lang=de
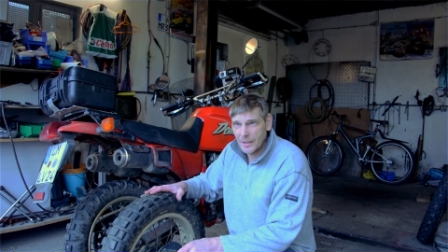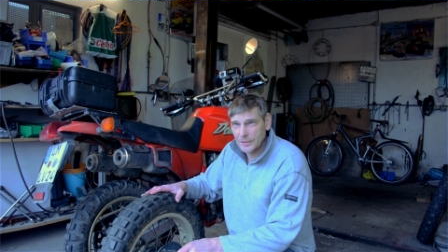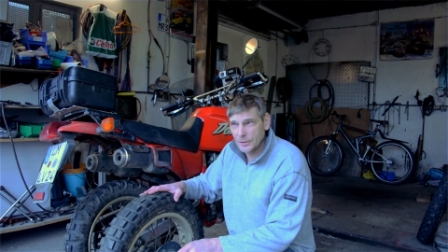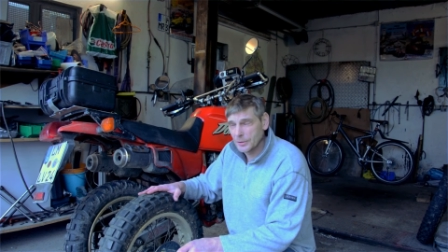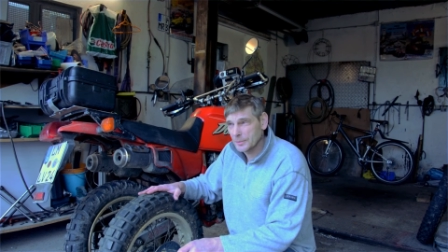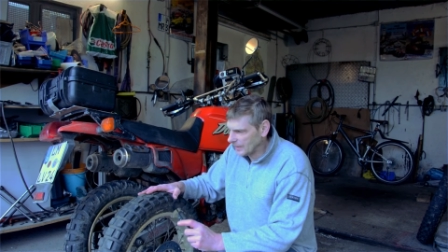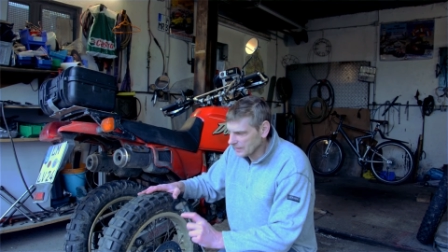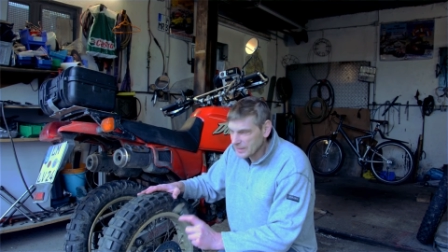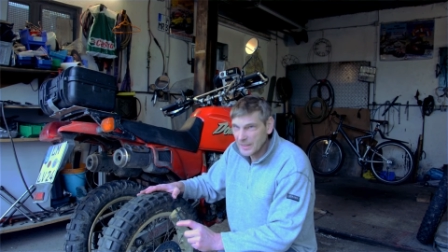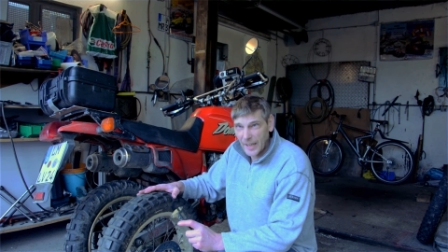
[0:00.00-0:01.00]
Also es
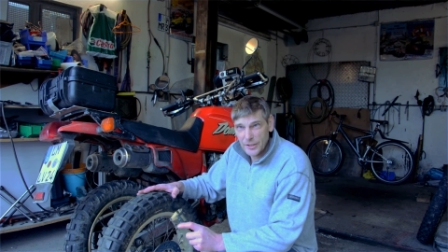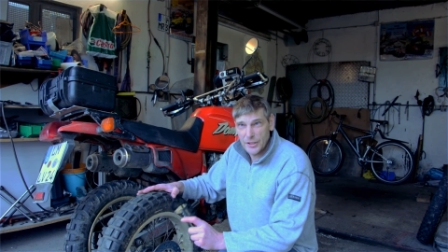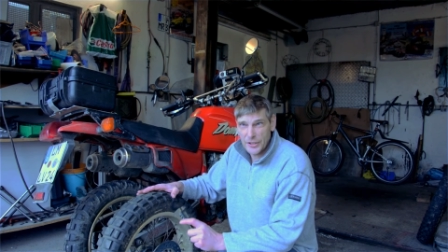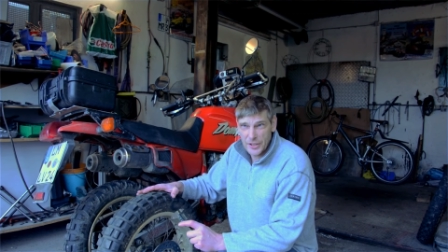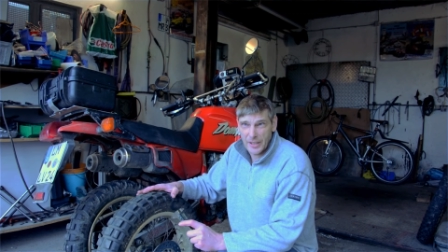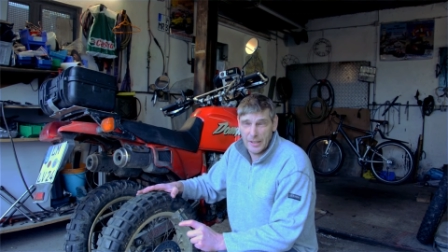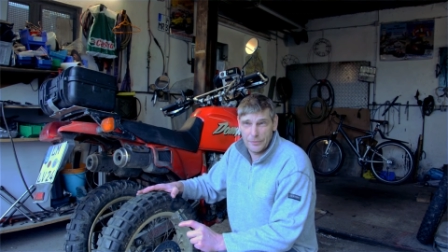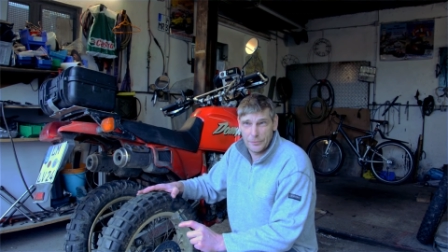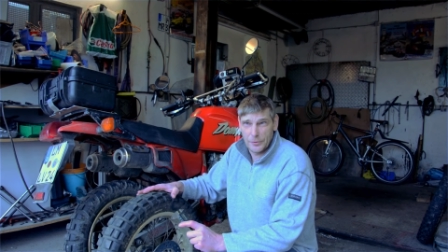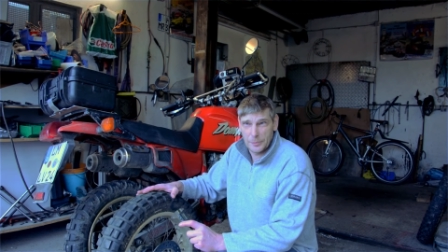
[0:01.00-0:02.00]
ist kein schlechter
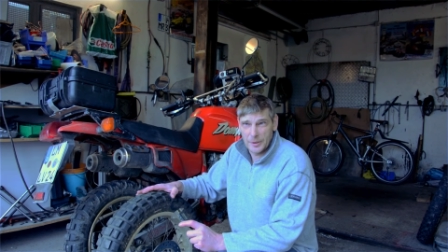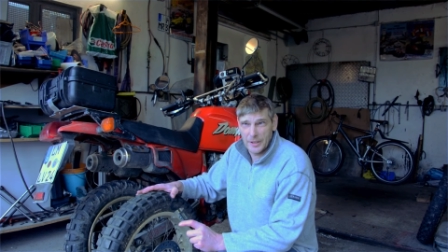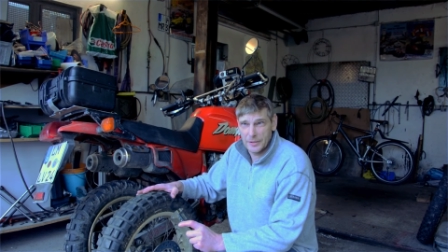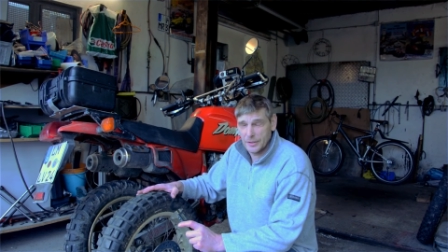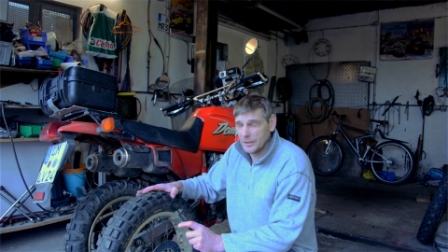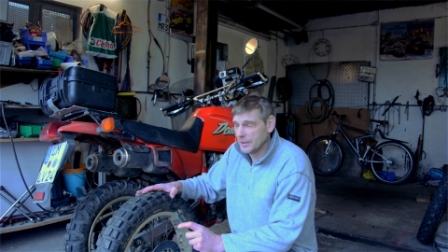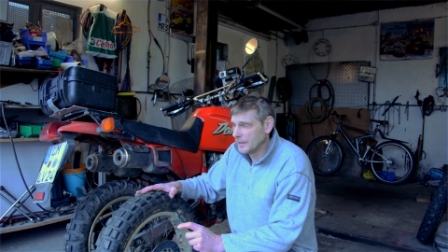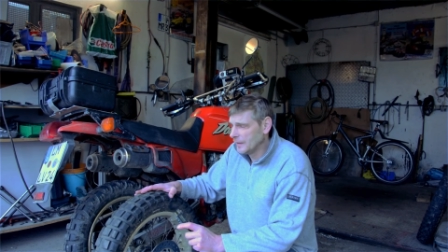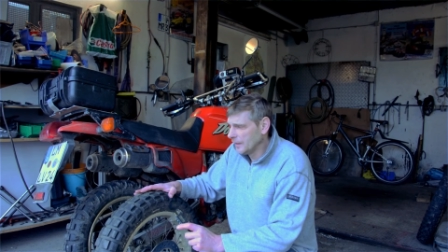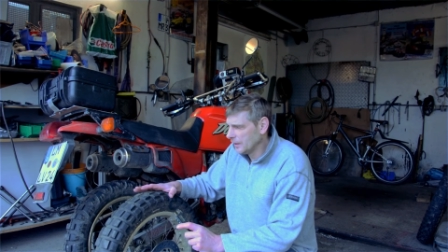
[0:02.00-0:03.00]
Reifen für im Gelände.
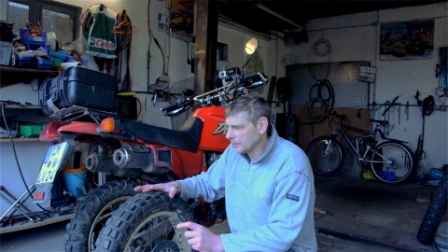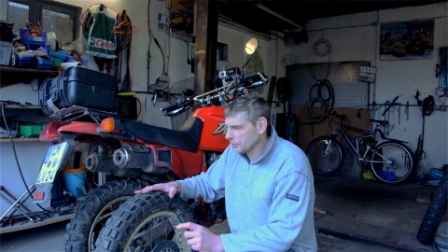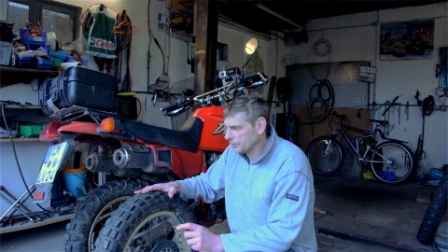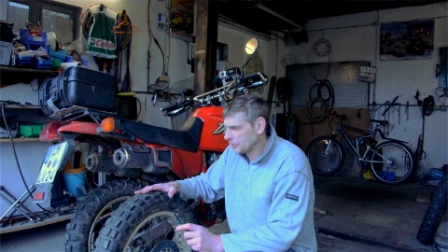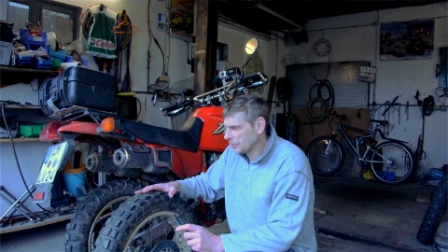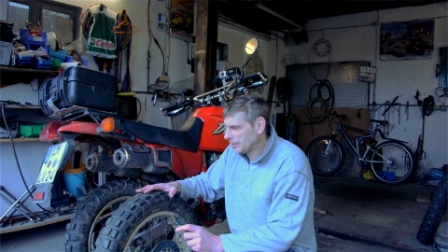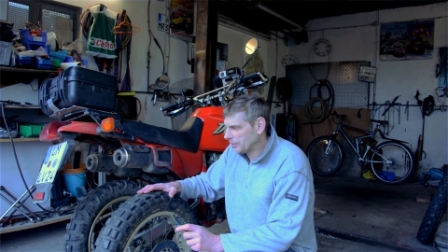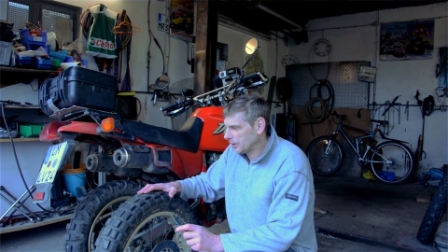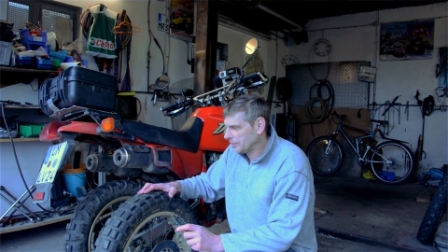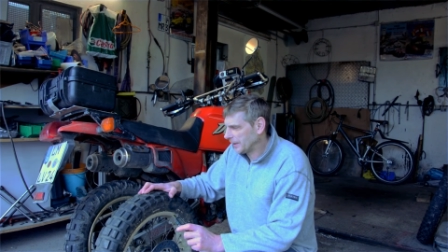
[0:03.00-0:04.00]
So viel schon mal
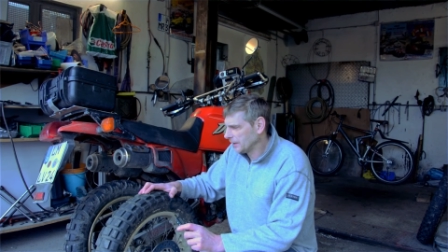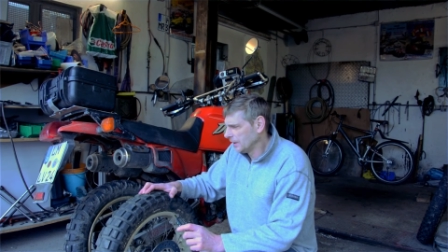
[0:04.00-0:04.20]
vorneweg.